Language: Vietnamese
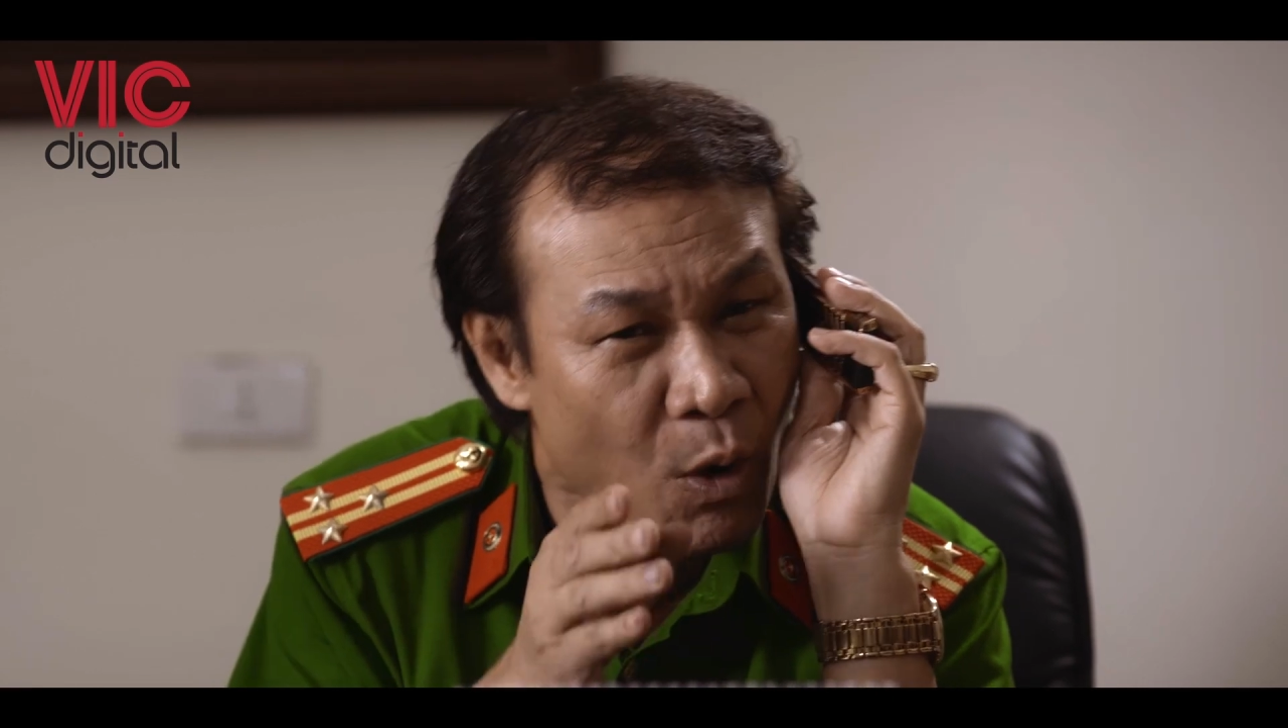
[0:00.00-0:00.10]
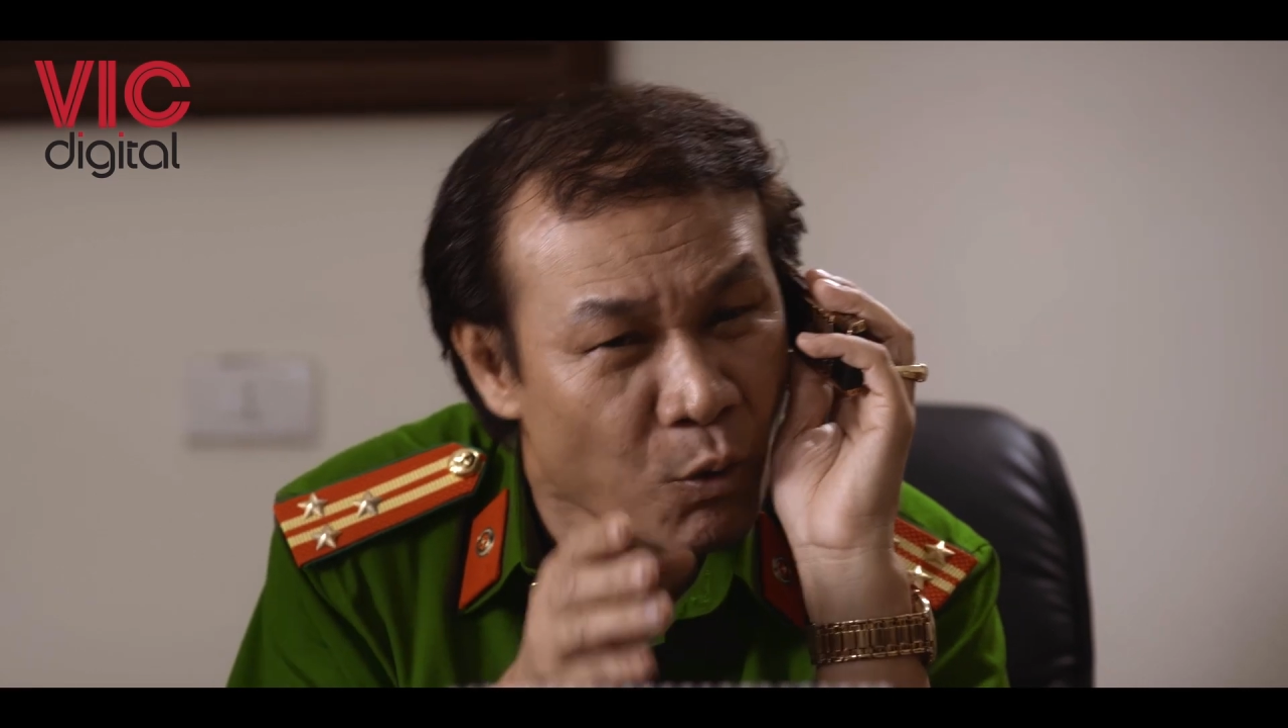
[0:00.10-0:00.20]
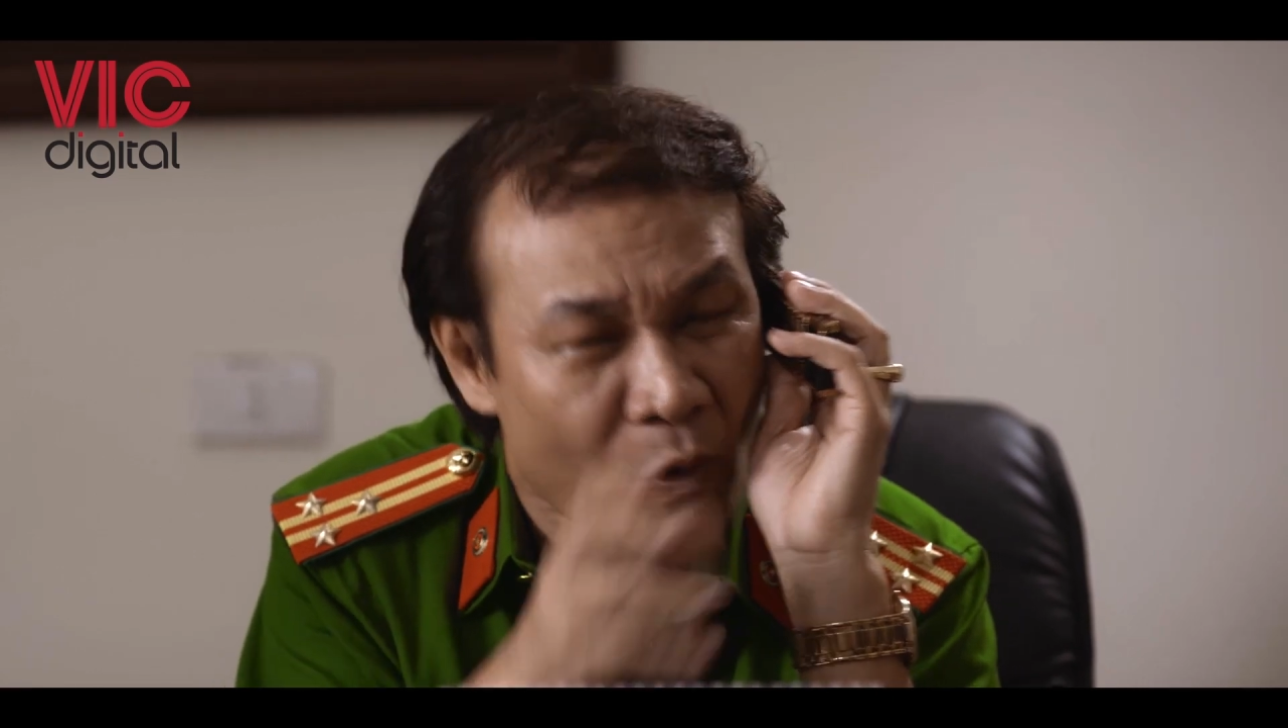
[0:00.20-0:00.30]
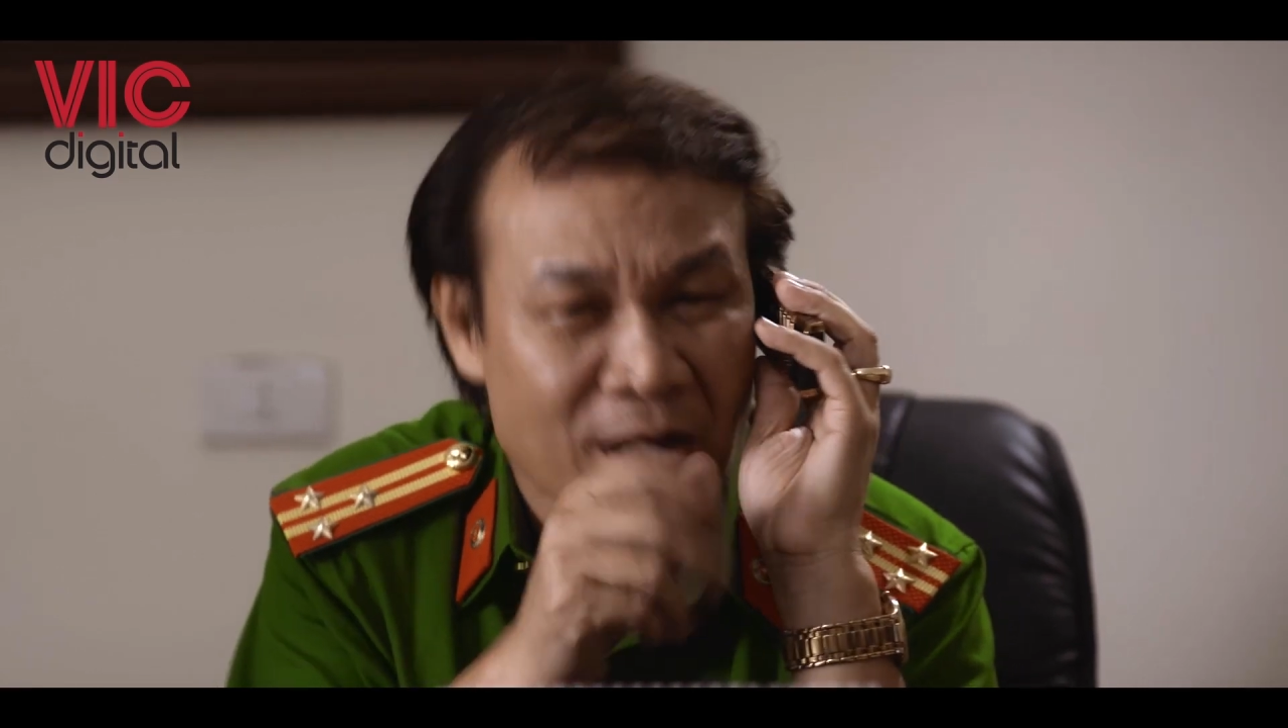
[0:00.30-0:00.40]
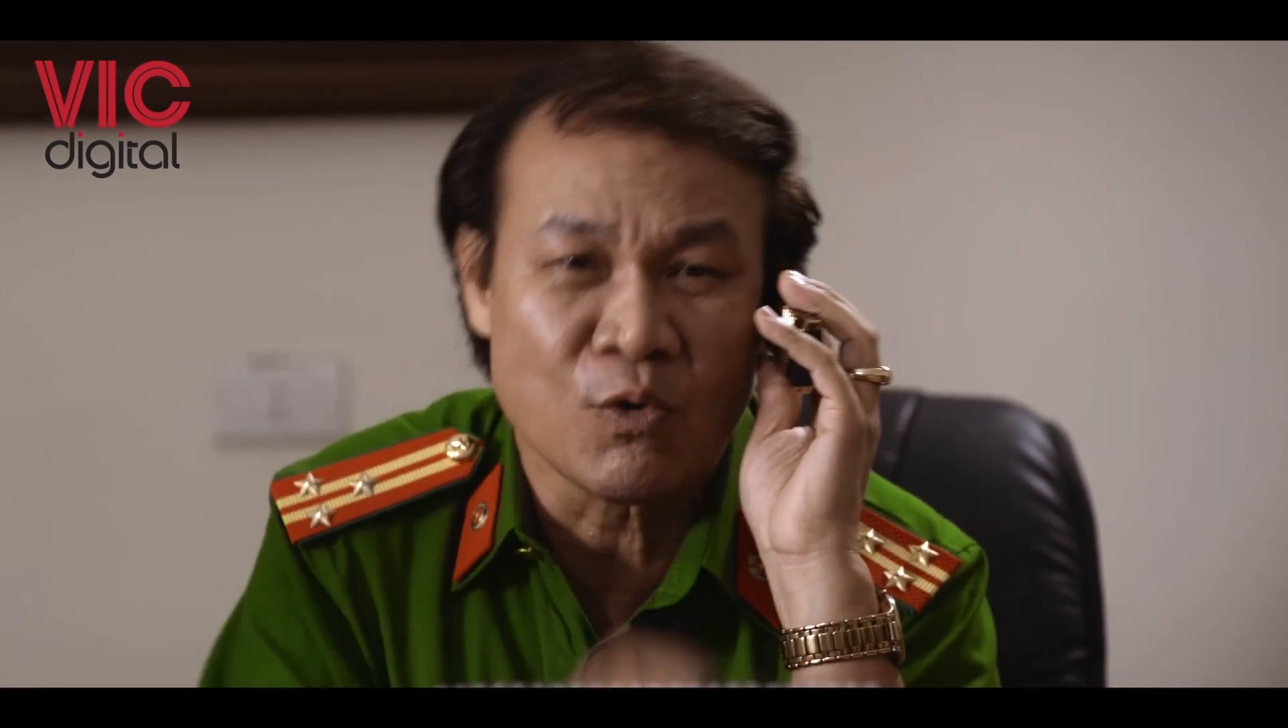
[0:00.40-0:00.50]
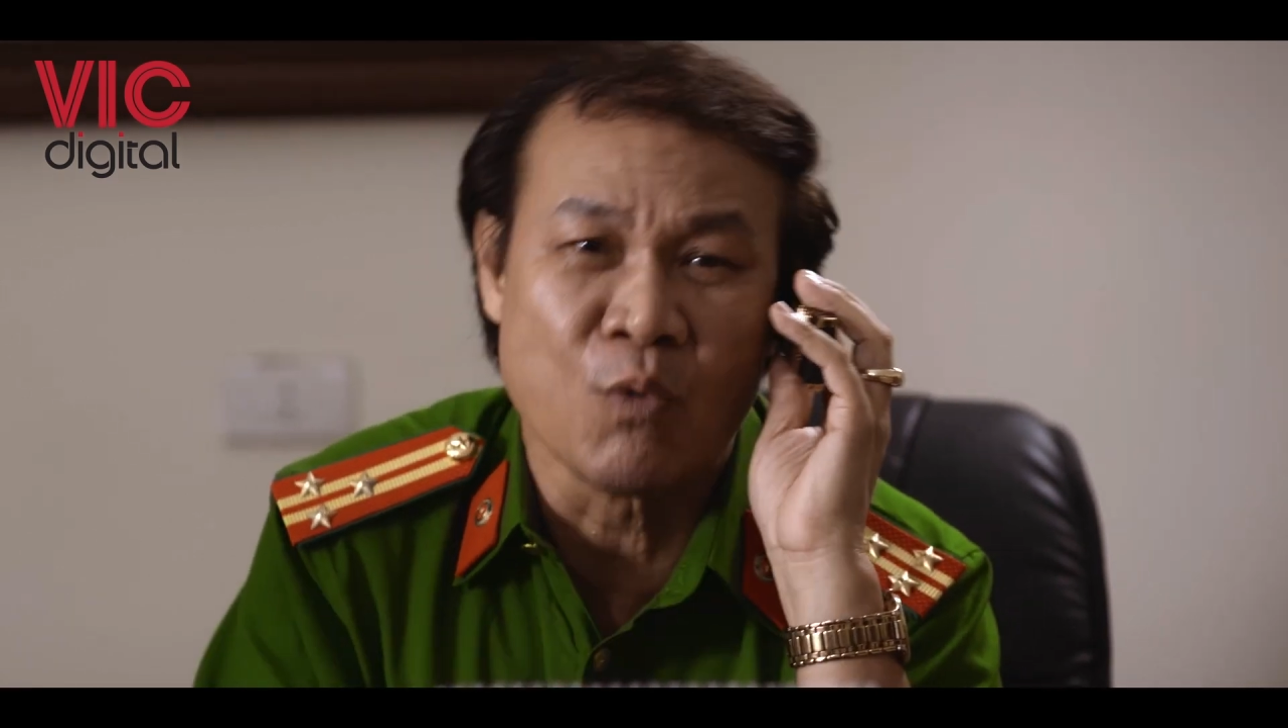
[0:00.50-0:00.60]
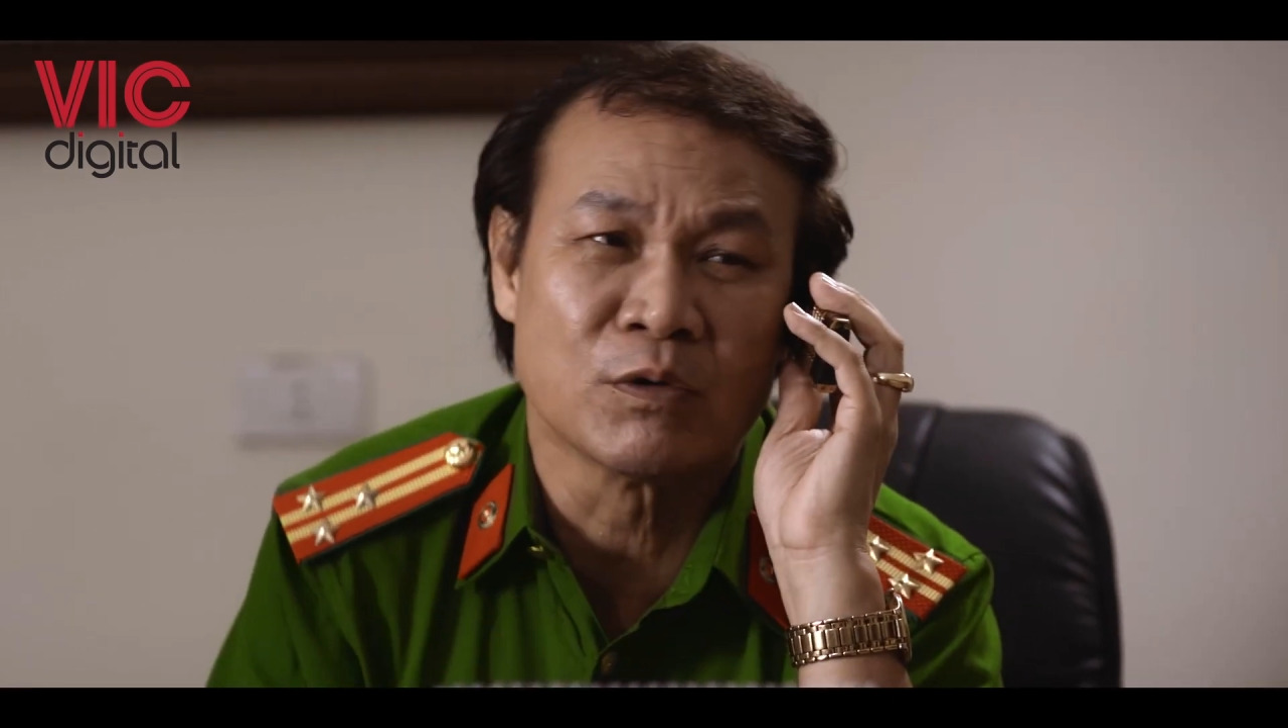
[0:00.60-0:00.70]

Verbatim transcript: câu của anh